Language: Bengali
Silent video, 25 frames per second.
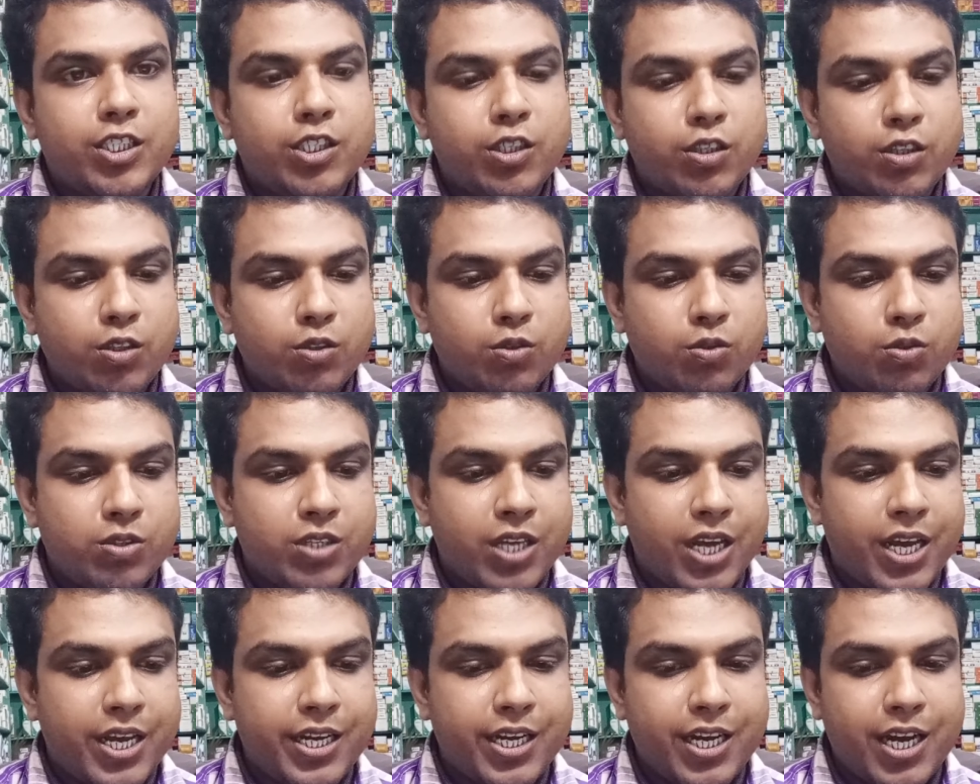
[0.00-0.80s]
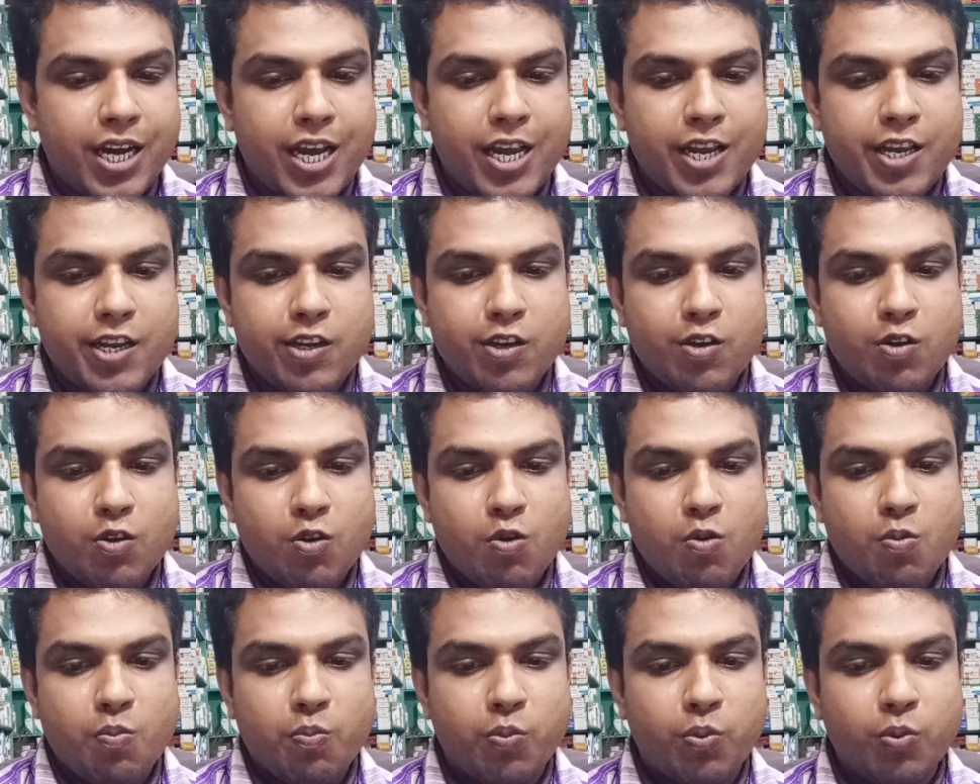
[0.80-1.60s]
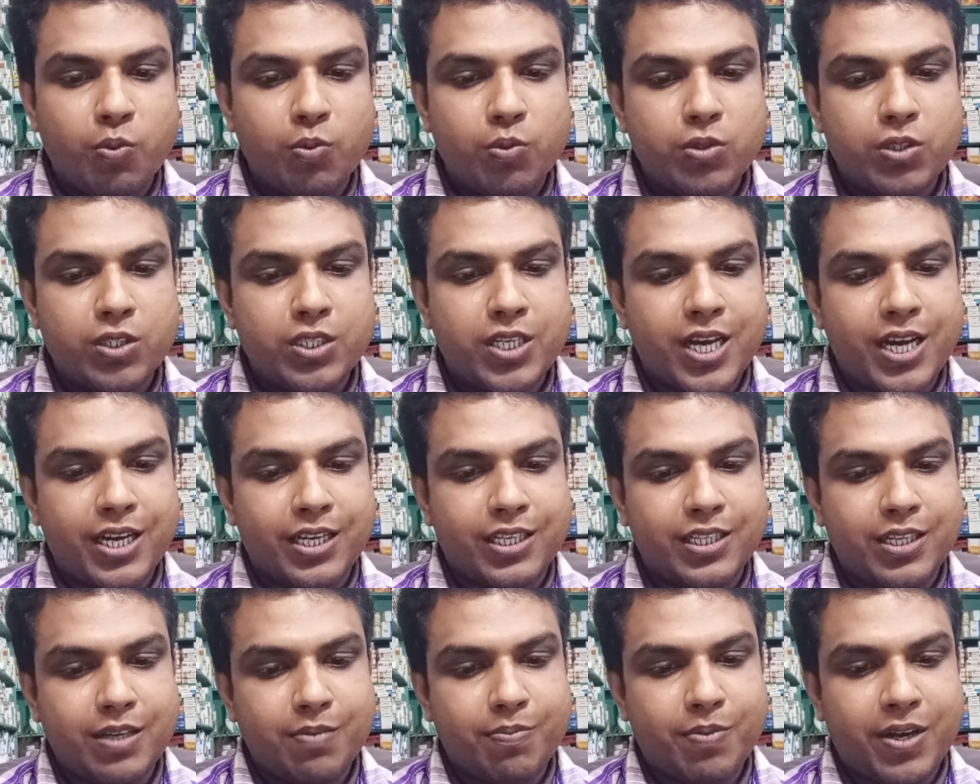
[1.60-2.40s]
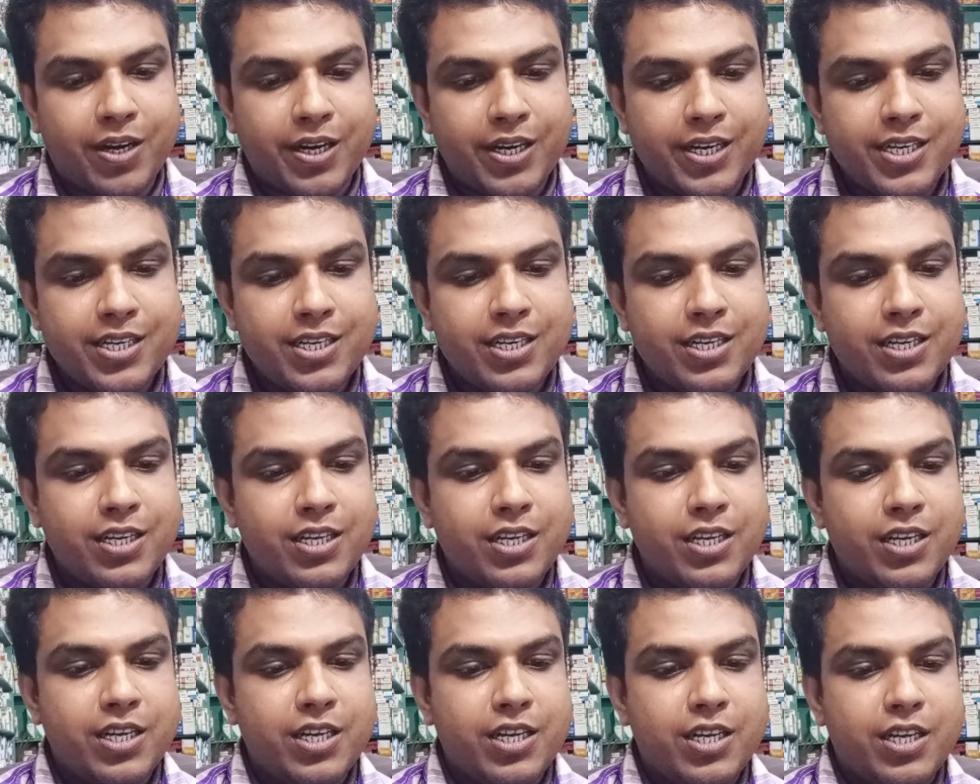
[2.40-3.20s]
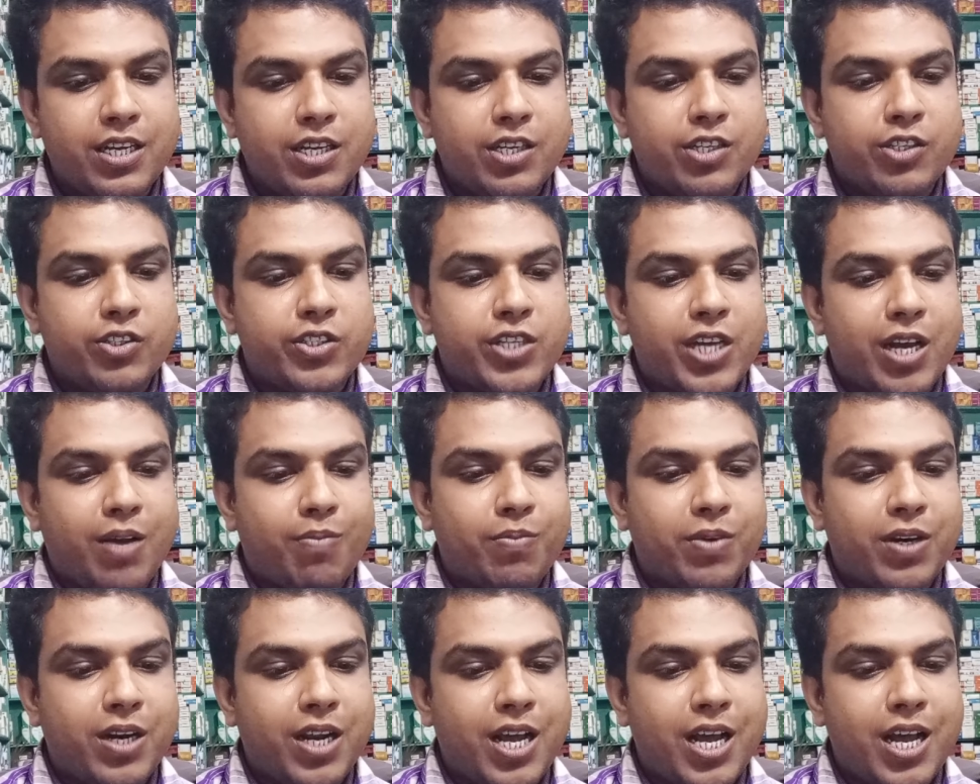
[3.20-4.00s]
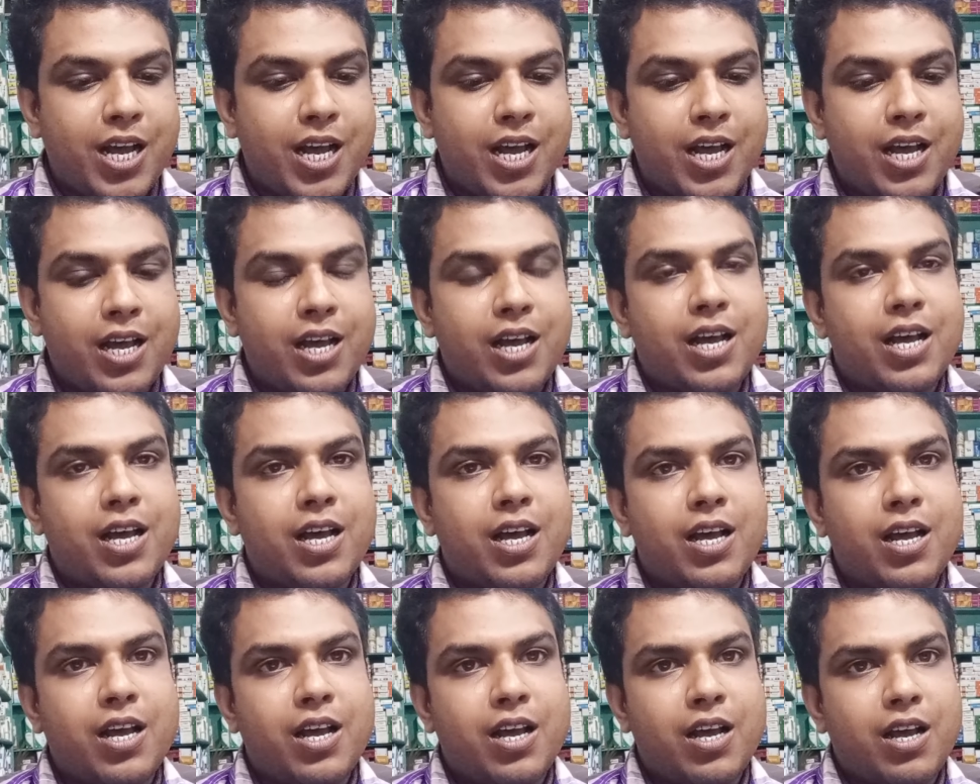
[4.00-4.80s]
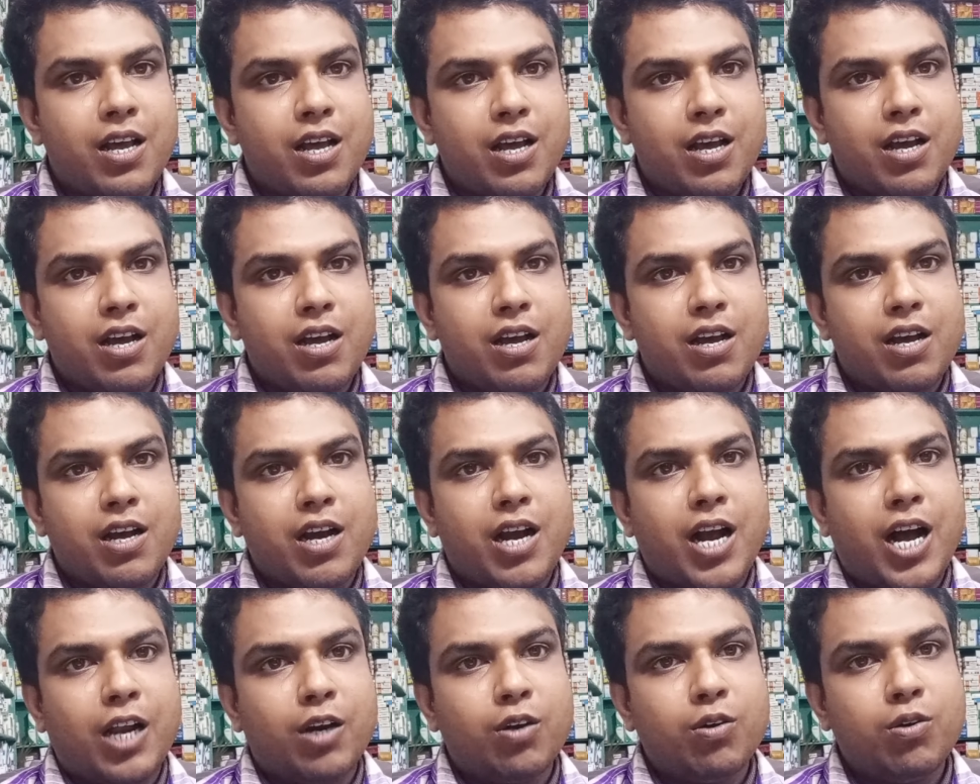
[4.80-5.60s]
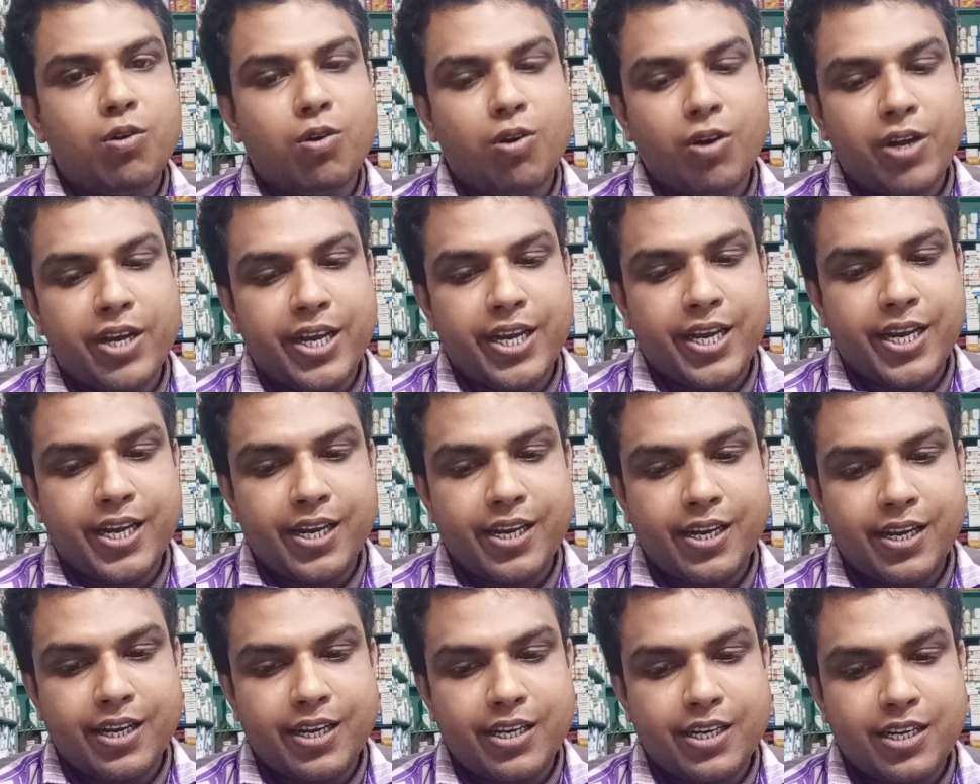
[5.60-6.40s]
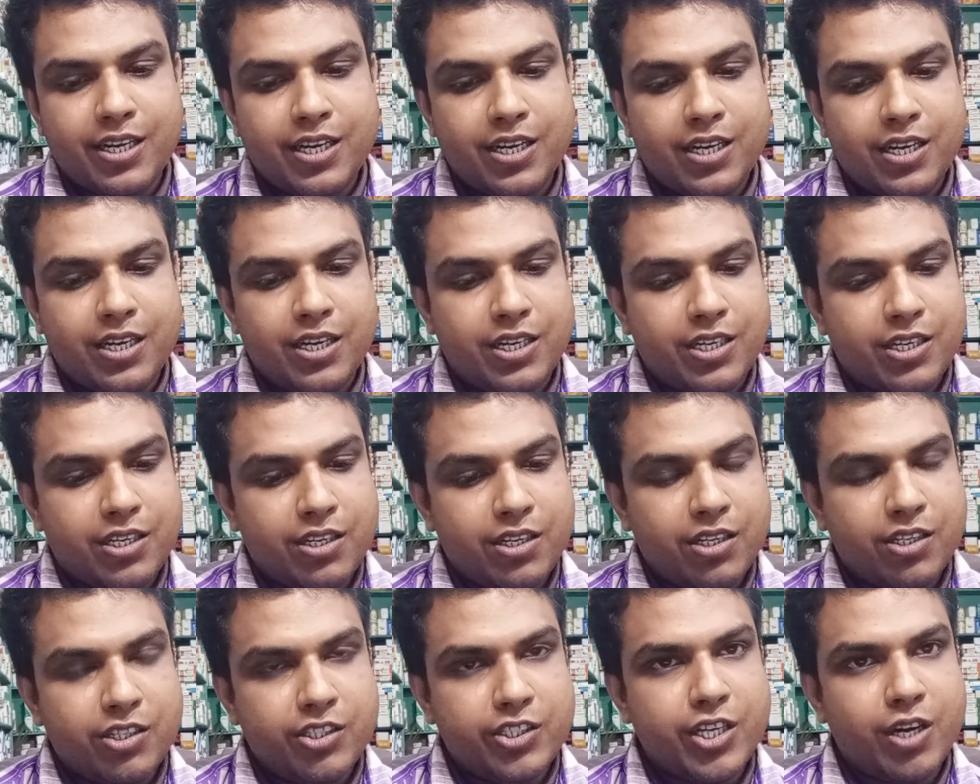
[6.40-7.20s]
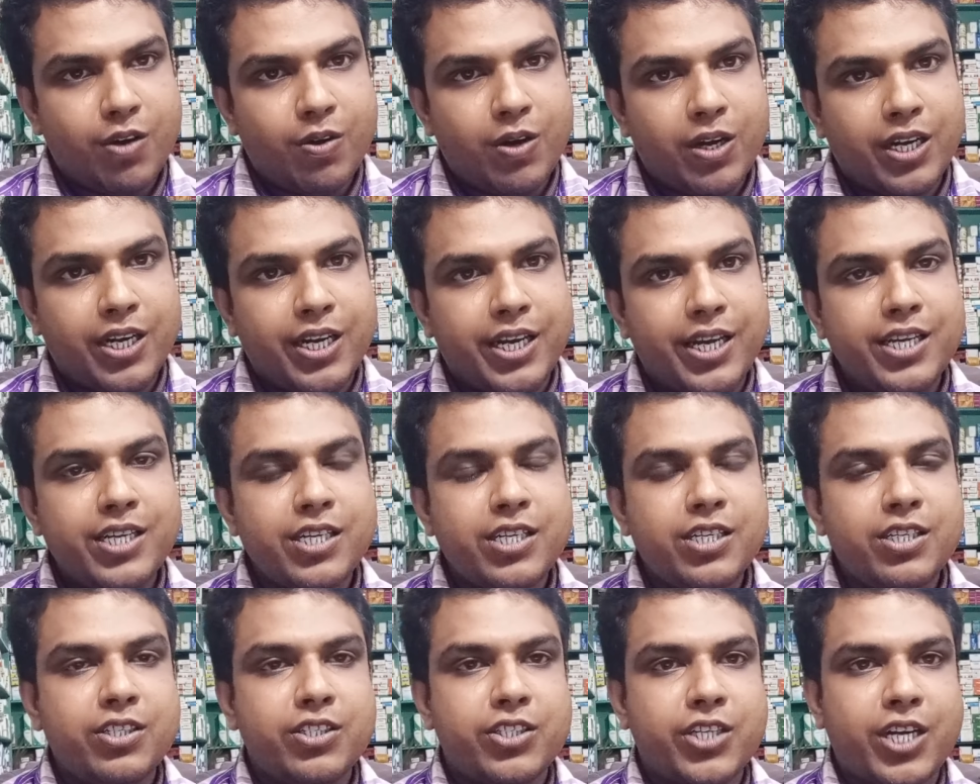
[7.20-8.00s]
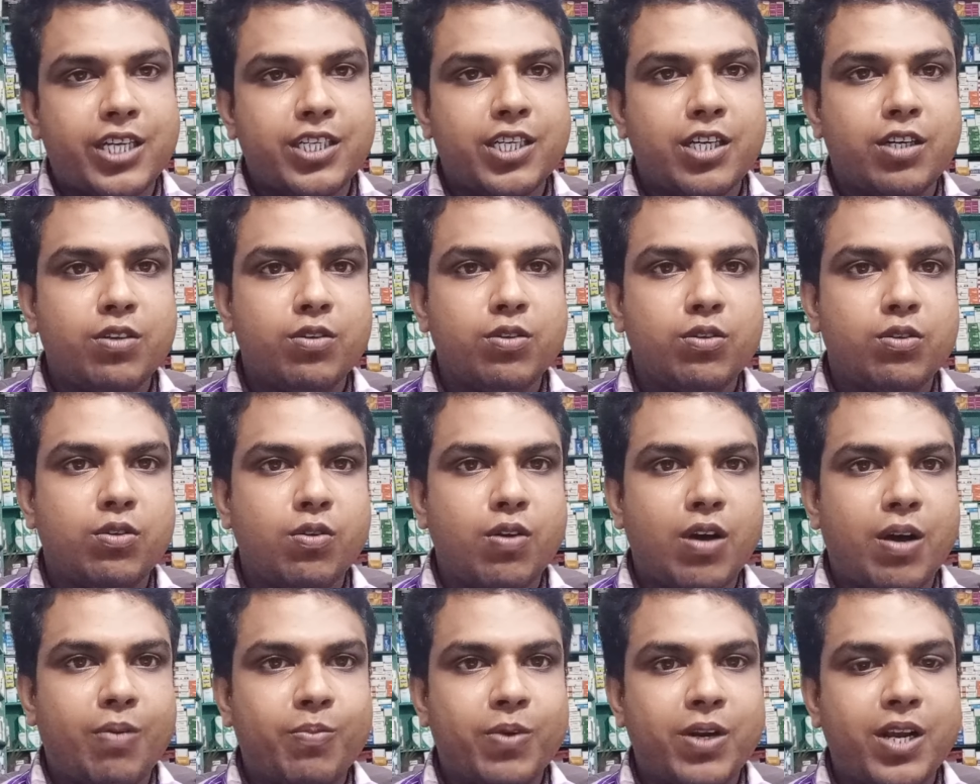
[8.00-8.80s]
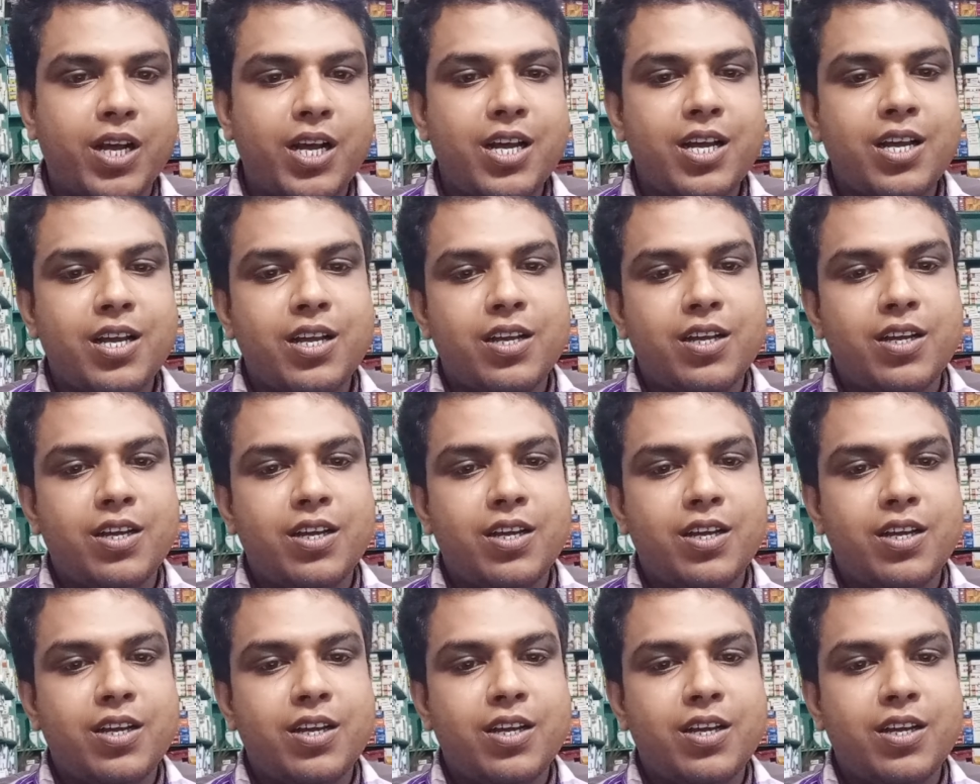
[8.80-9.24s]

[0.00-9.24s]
কিছু কিছু জায়গায় পুঁজ থাকতে পারে চামড়া কালো হয়ে যাওয়াকে সাধারণত আমরা